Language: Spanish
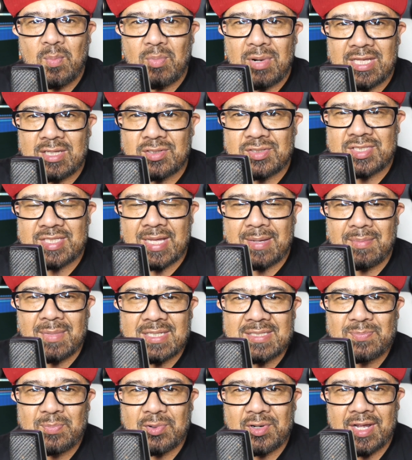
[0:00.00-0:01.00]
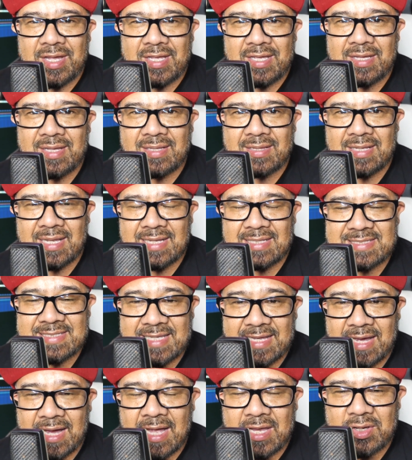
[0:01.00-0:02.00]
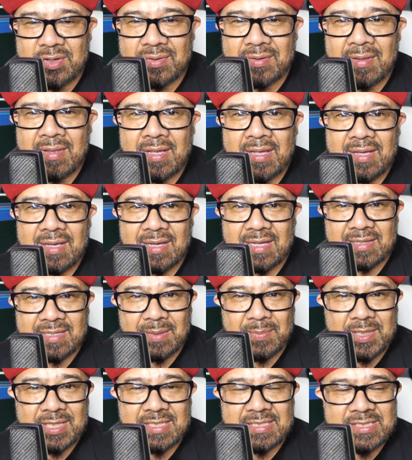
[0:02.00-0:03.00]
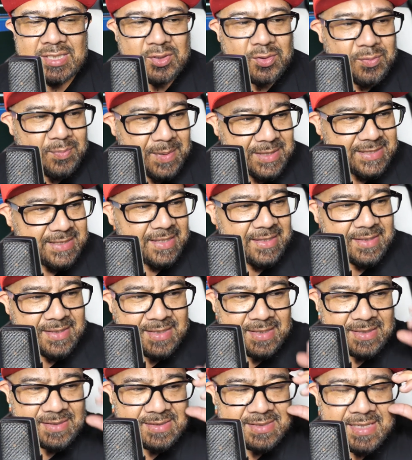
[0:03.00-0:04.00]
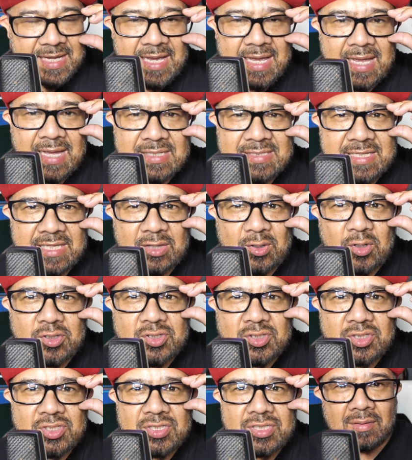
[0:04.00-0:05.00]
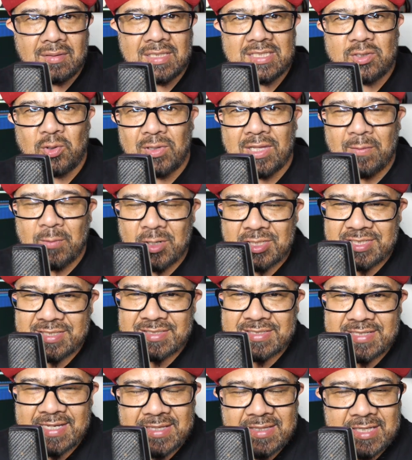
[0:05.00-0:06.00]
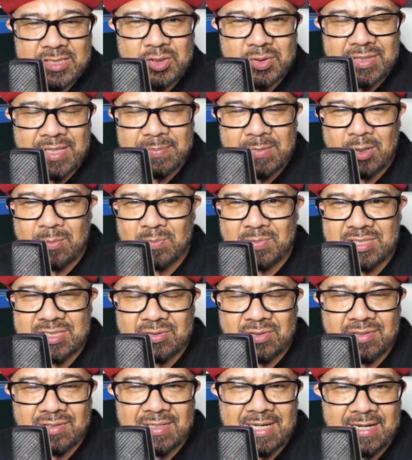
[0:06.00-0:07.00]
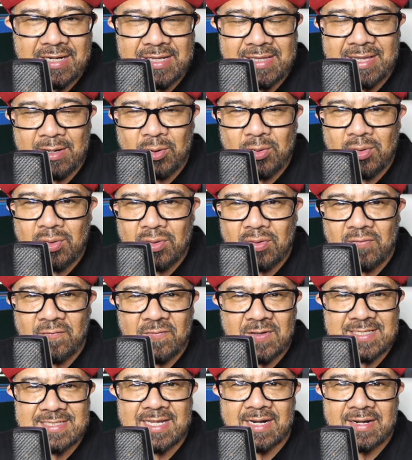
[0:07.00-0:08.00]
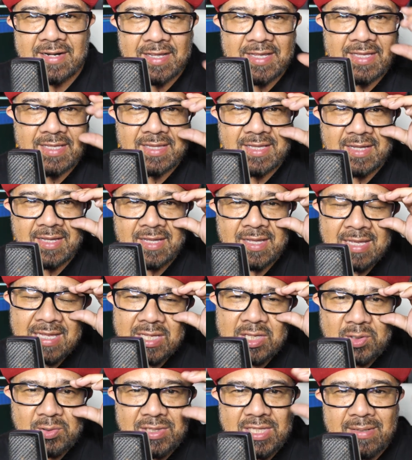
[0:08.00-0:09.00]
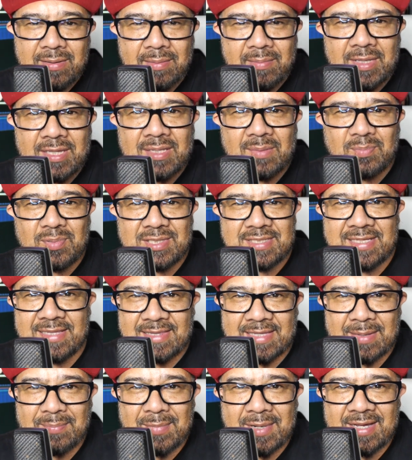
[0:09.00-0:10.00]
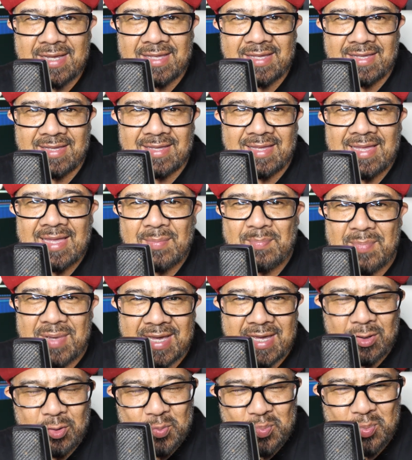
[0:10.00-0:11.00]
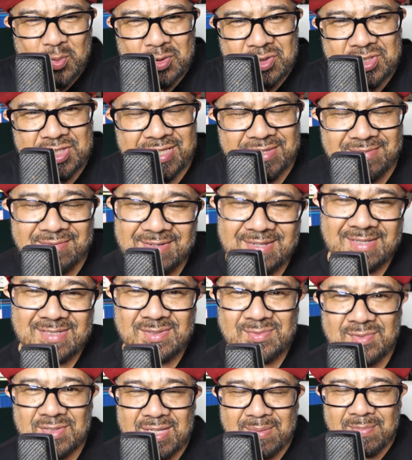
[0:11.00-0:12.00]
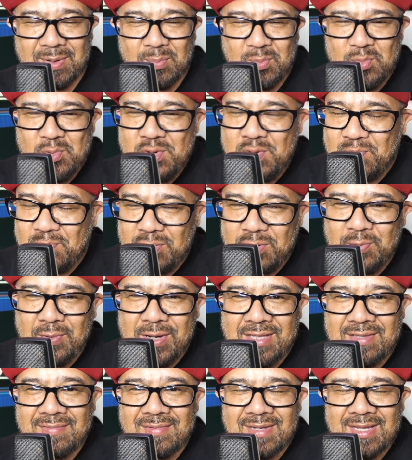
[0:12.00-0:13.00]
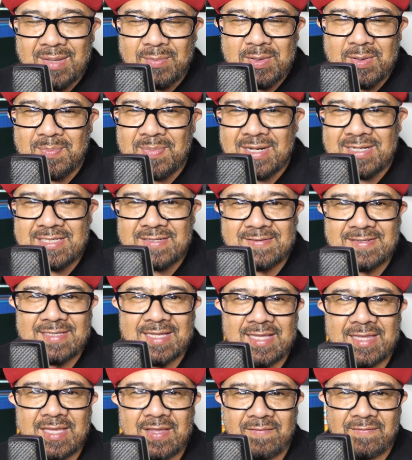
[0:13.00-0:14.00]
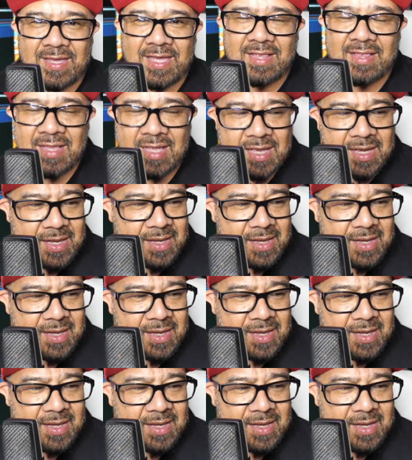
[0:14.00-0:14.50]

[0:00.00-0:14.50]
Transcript: buenos temas por ahí en este año, que también ha sido bastante bastantes exitosos con las colaboraciones que han hecho también pues con Karim León, con Fuerza Régida y últimamente pues el tema que me queda un por ciento que es un tema muy muy bueno que a mí me parece bastante bien